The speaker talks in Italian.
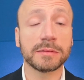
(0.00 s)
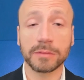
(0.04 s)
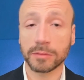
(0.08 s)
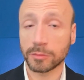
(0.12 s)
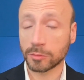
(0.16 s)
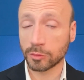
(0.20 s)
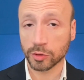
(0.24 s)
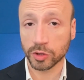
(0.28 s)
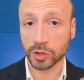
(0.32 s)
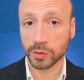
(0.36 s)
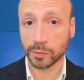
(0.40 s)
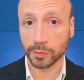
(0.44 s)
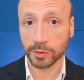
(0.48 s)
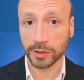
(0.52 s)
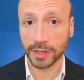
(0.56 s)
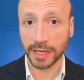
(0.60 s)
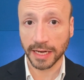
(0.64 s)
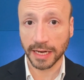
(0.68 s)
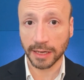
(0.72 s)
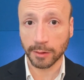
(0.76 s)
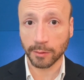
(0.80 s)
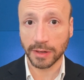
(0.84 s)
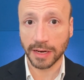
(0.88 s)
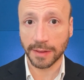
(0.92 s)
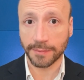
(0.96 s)
non si può
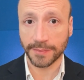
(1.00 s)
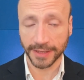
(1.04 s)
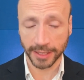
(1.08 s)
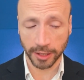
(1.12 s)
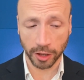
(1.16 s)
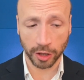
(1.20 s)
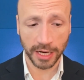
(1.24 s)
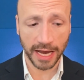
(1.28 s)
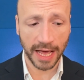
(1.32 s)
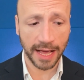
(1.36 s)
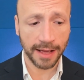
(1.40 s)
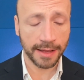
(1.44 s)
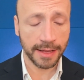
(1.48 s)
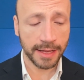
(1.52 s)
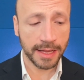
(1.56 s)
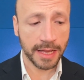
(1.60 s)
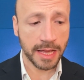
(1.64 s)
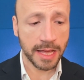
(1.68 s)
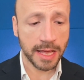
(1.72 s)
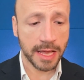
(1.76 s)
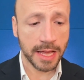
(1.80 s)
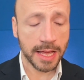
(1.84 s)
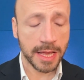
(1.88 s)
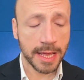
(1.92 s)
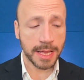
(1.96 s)
dire quella parola,
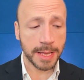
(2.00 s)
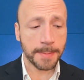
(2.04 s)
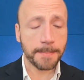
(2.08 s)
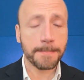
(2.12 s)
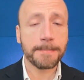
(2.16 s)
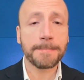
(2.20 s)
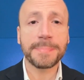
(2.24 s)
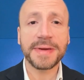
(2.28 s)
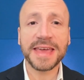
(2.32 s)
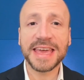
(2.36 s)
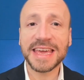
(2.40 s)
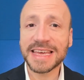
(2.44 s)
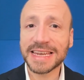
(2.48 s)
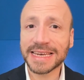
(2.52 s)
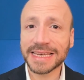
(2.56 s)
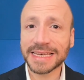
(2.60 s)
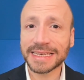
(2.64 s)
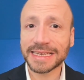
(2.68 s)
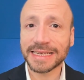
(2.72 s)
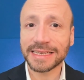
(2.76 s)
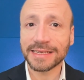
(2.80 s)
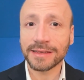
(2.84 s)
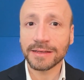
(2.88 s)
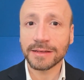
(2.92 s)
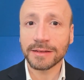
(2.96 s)

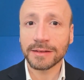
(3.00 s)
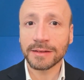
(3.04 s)
per